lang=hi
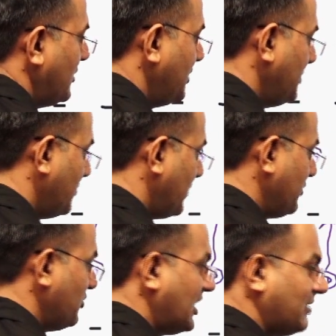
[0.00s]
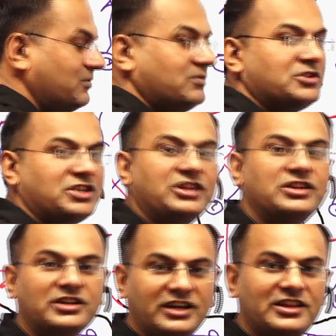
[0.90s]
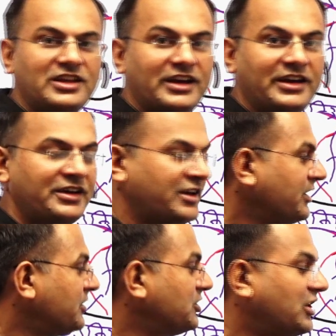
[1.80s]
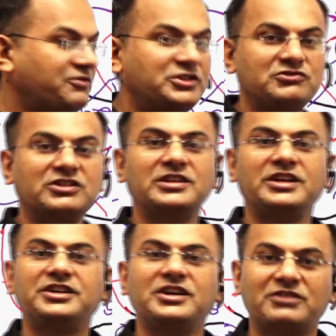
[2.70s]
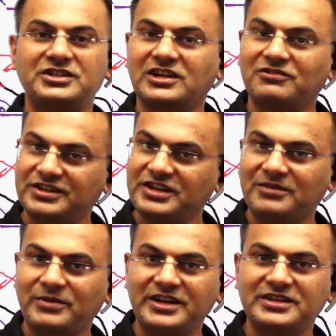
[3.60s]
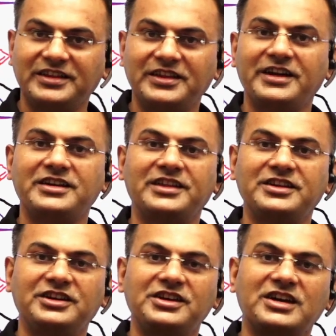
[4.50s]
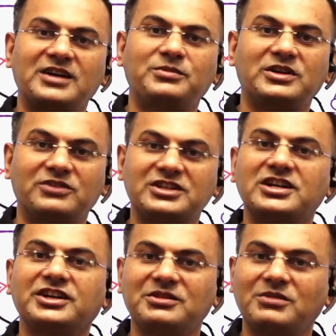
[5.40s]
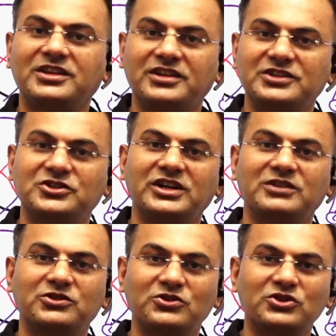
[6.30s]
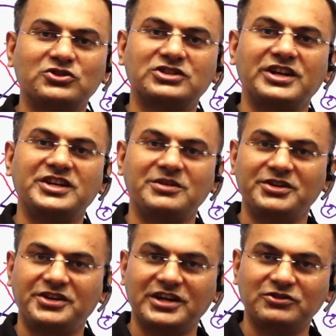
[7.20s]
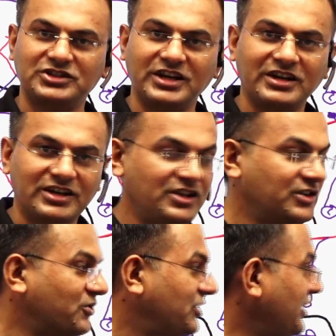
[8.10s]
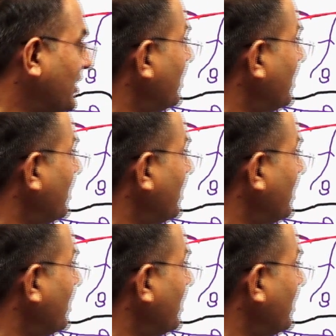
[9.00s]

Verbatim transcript: निम्न वायुदाब क्षेत्र कहते हैं या विश्व रे की वर्षावन यहाँ पाए जाते हैं यानी कि यहाँ पर वर्षा की मात्रा जो है वो 200 सेंटीमीटर या उससे अधिक होती है